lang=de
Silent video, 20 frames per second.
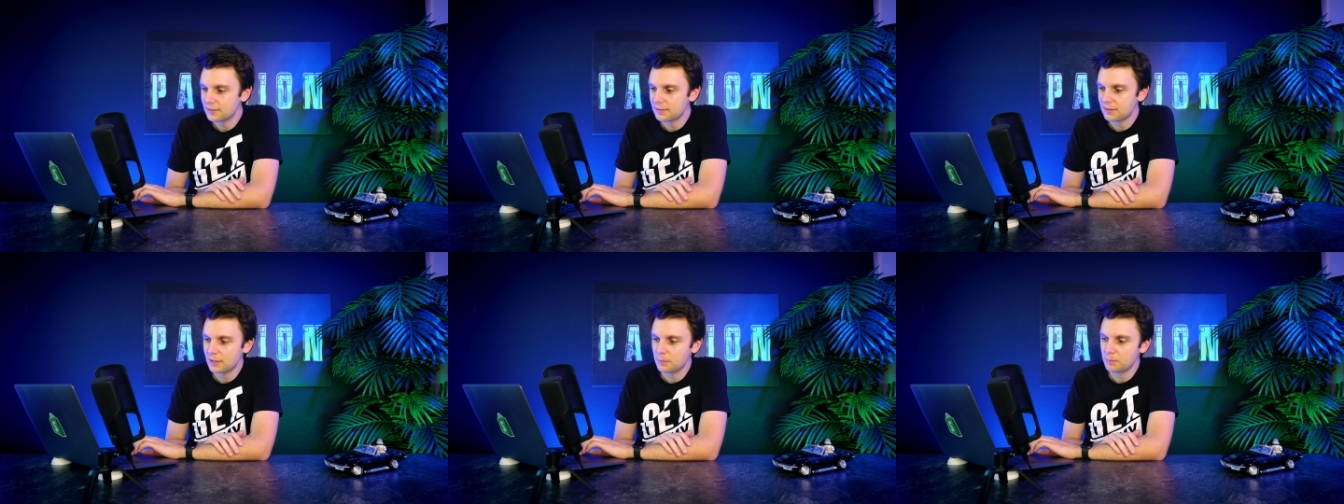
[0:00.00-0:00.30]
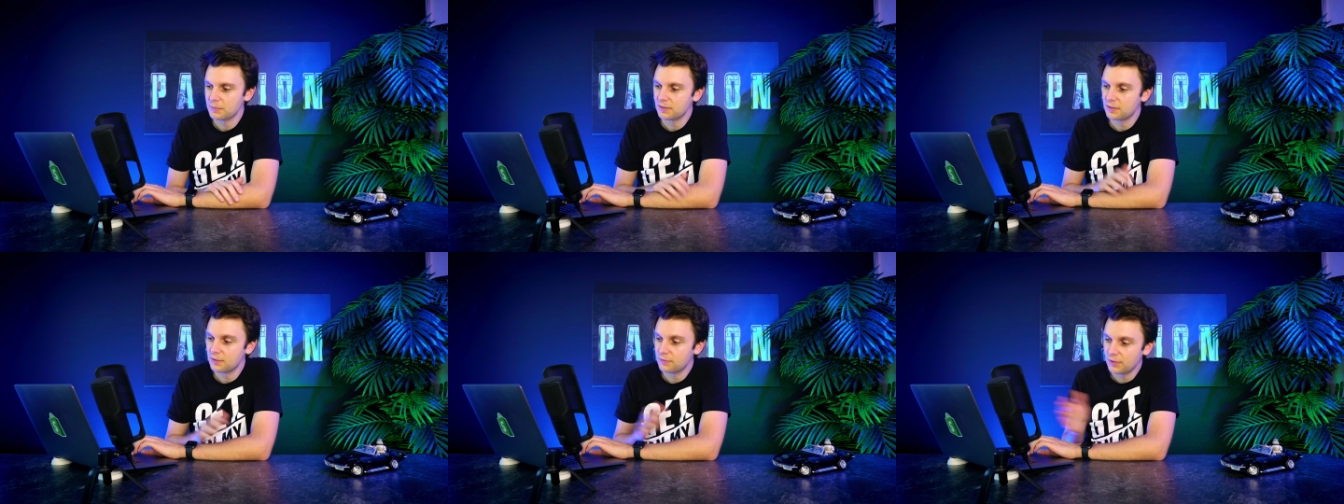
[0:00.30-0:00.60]
In
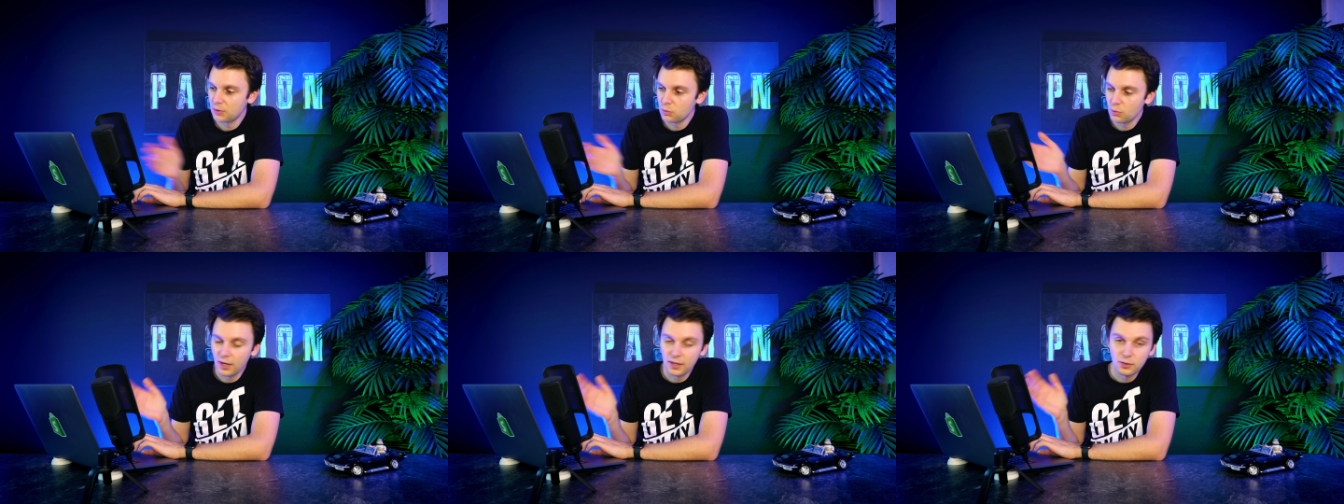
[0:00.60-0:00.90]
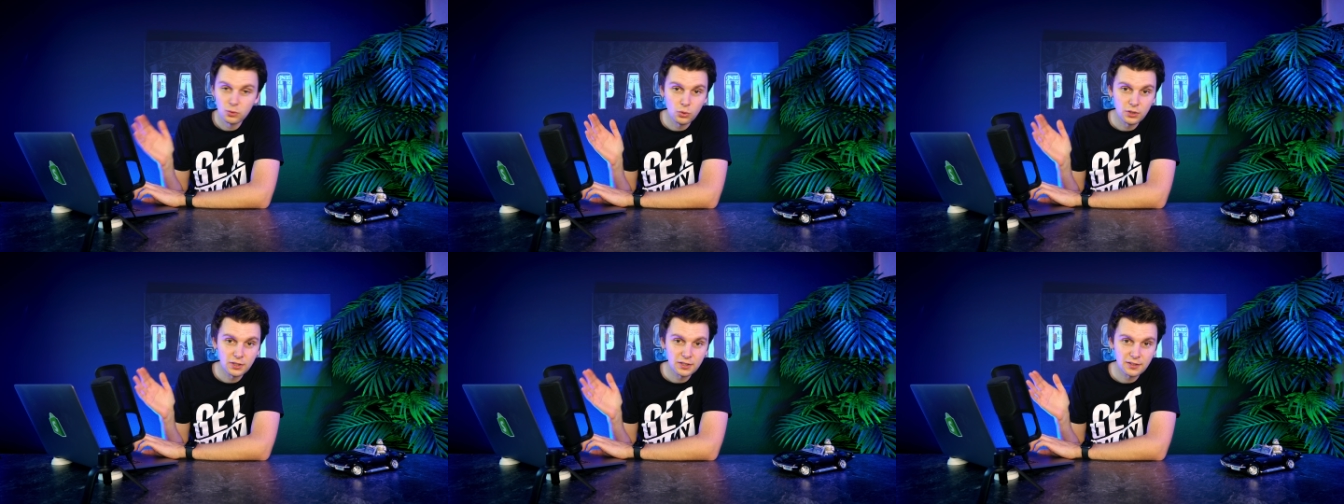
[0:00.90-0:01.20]
dem Sinne, wenn du
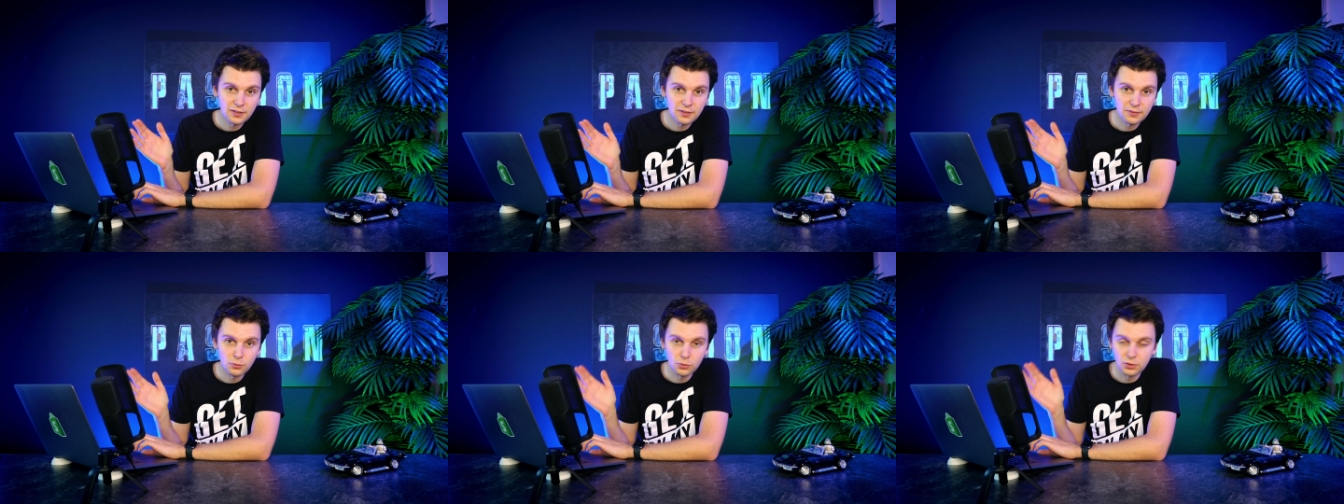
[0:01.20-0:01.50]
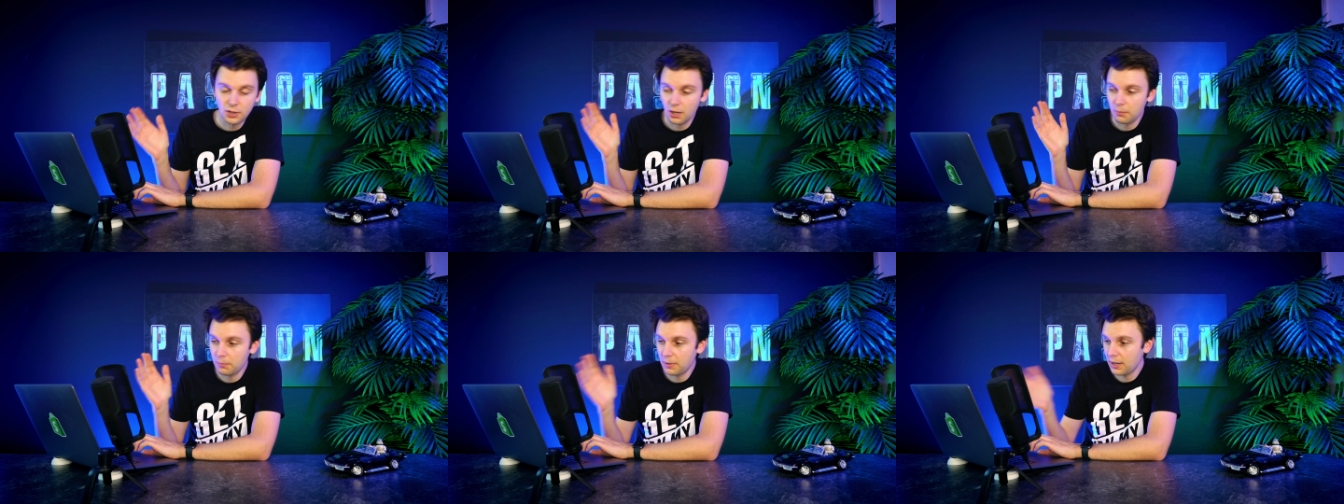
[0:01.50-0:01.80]
einen durchkriegst,
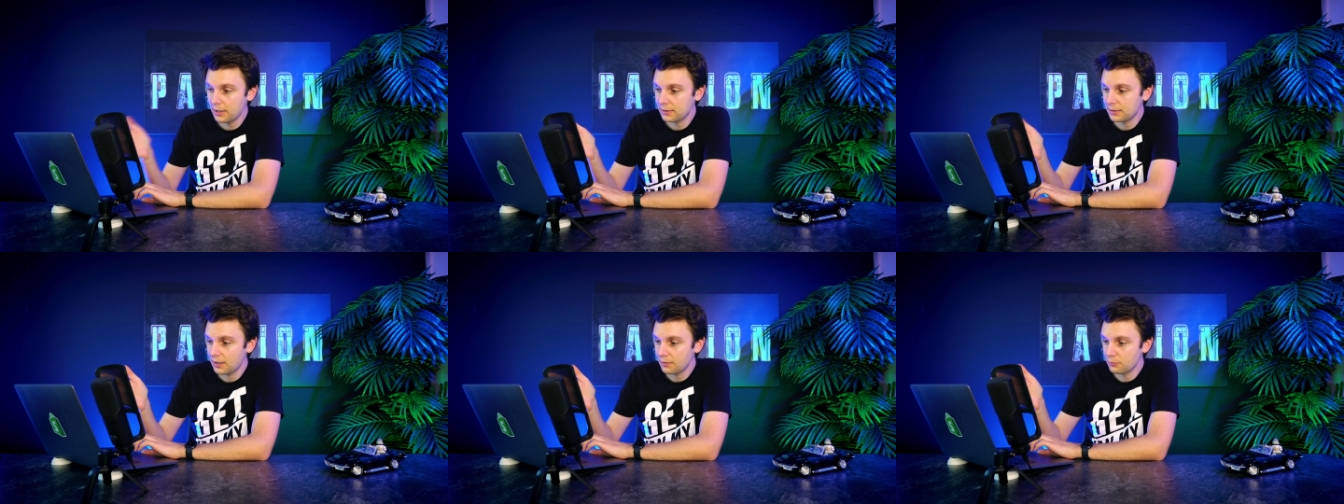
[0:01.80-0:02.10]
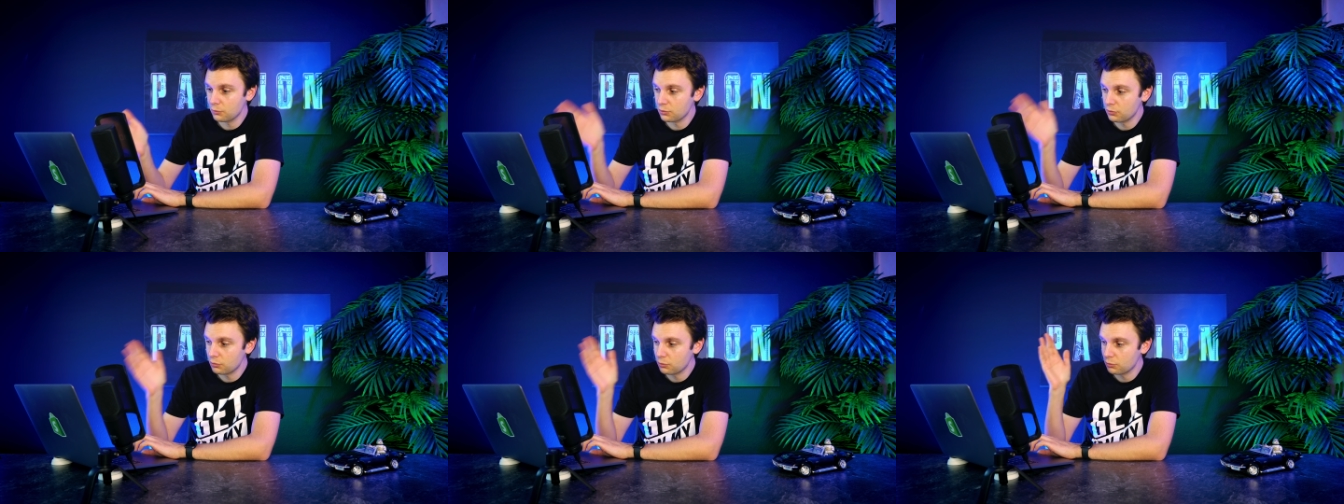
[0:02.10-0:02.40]
wunderbar,
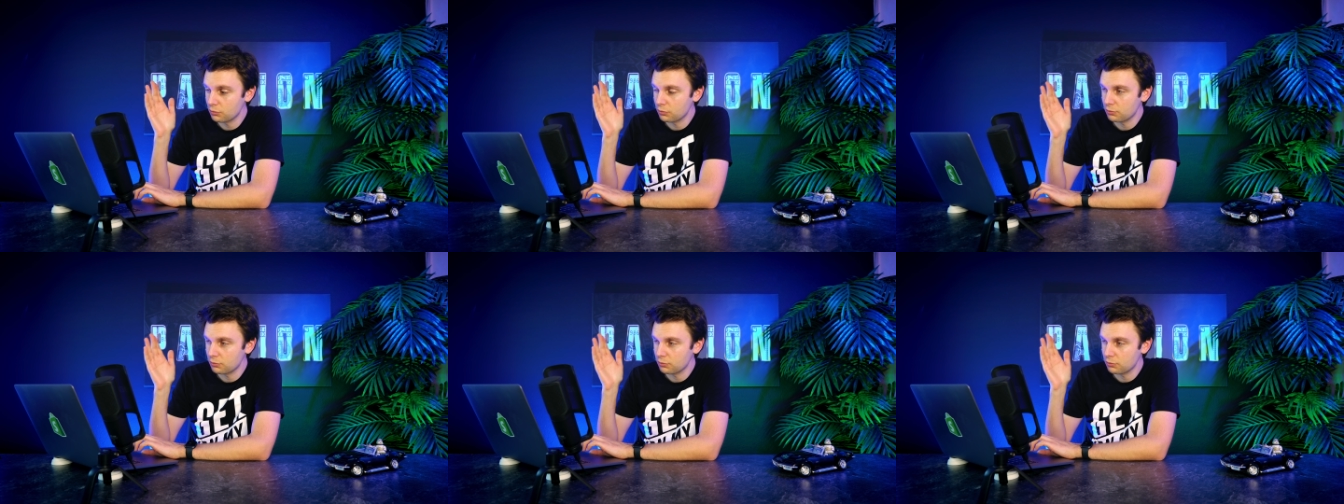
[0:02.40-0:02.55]
da wirst du